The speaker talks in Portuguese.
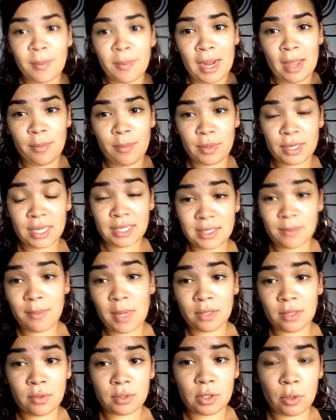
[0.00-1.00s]
pra ir pro
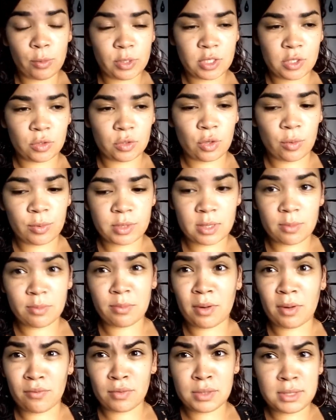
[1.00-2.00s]
casamento. Então por isso eu não tô
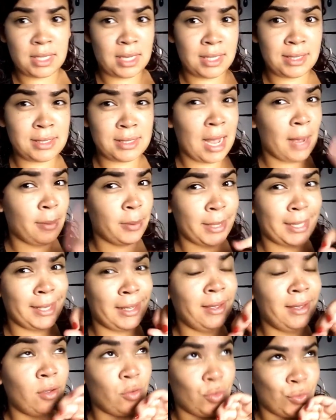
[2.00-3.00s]
mostrando pra vocês, tá?
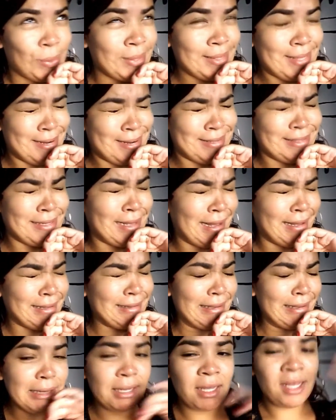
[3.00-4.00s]
Porque eu tô
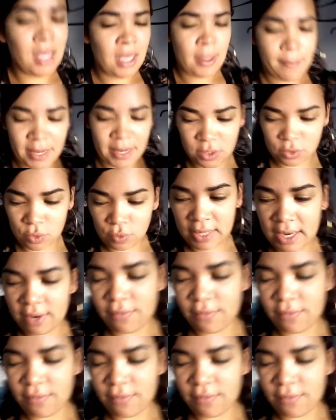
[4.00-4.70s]
atrasada. Mas eu tô